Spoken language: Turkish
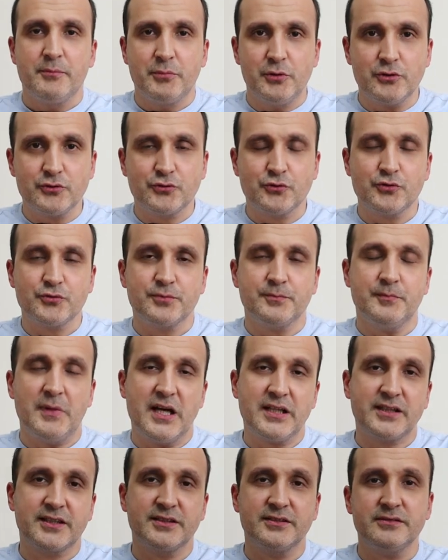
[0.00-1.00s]
Biliyorsunuz
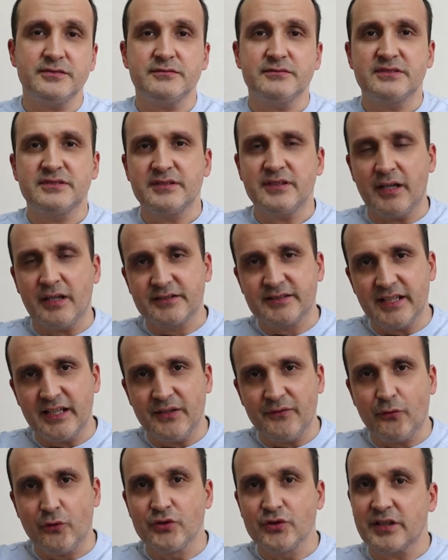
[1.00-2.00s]
markanın
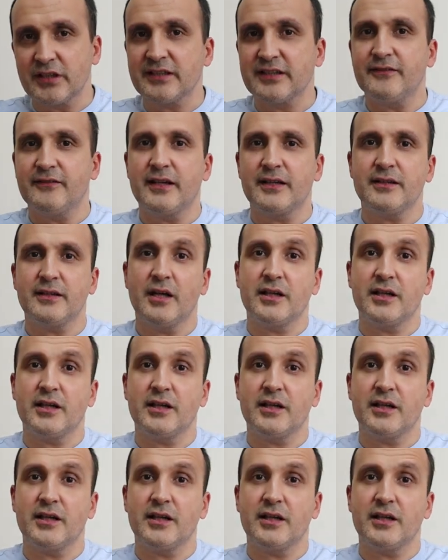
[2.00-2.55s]
telefonları da var,